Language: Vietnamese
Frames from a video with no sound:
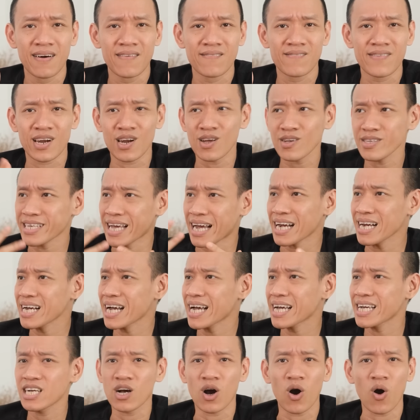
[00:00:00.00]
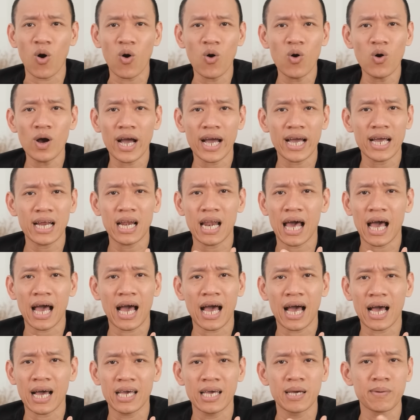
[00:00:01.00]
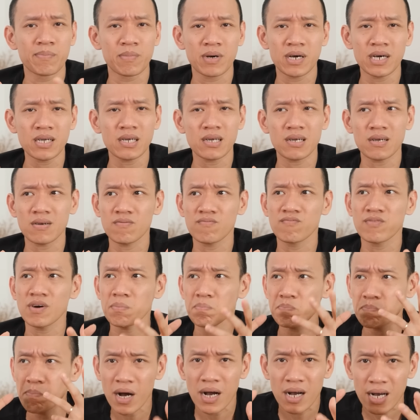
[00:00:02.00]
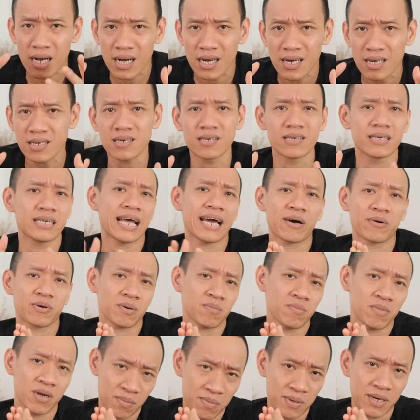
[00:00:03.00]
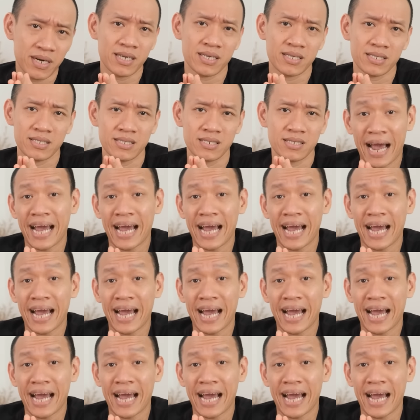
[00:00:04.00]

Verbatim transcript: và nó chẳng gây gổ hay là hiềm khích với bất cứ người nào trong lớp hết.